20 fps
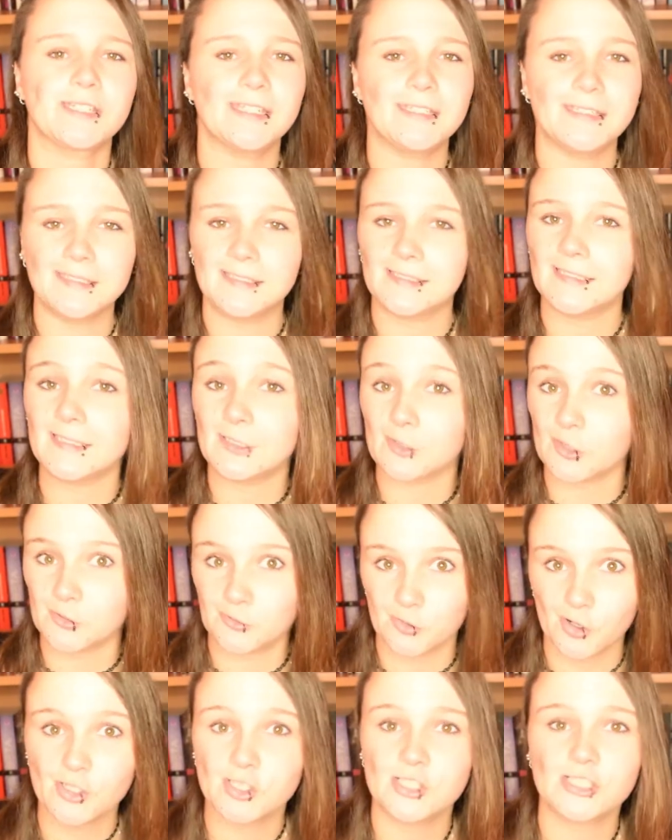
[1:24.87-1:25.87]
den, die ich euch
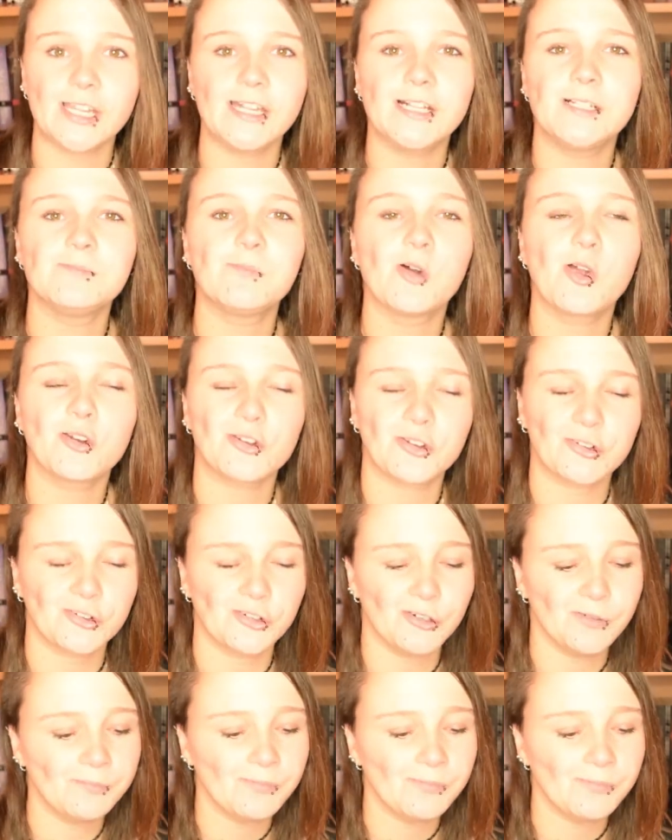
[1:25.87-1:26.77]
vorstellen möchte.